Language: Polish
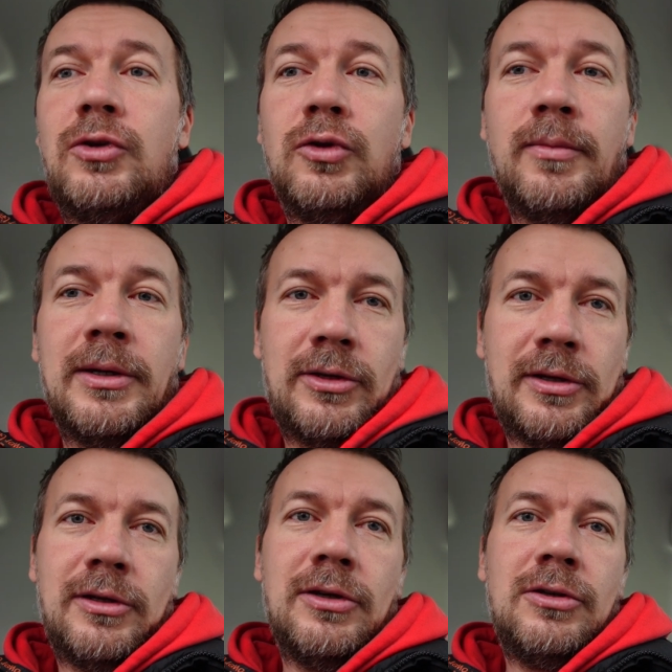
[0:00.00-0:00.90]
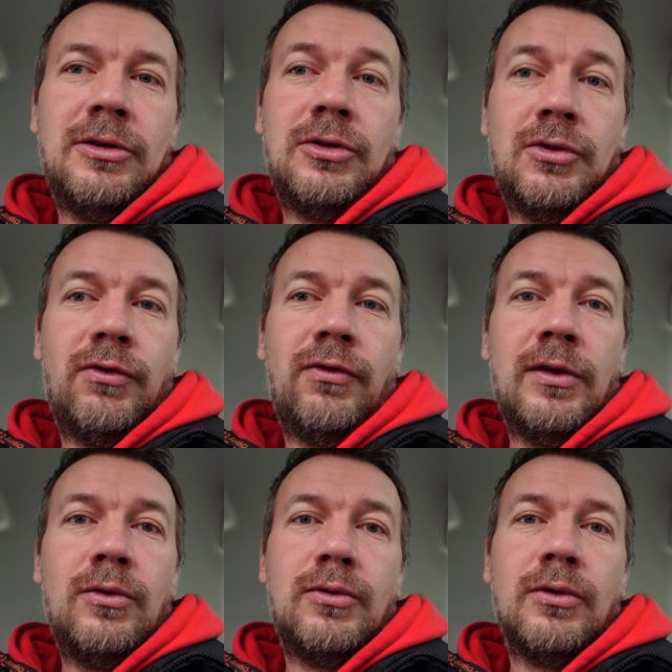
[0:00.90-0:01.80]
7.40. Czy w
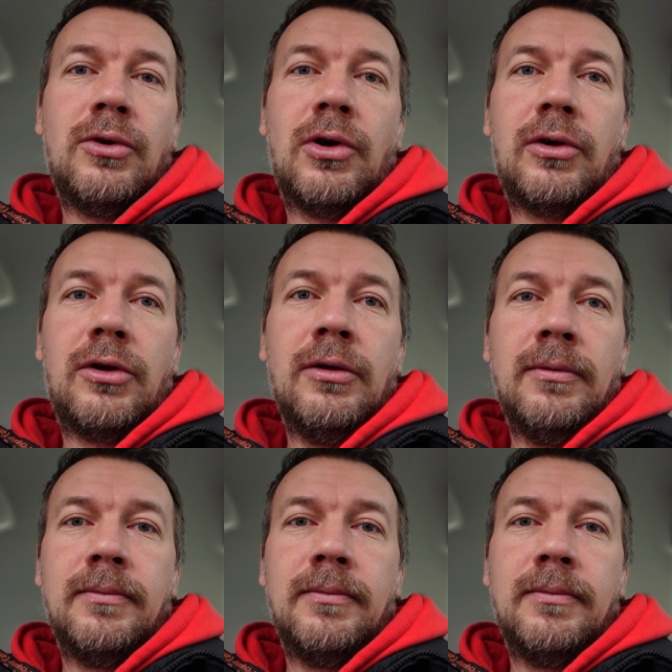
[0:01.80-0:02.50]
Wiedniu są korki?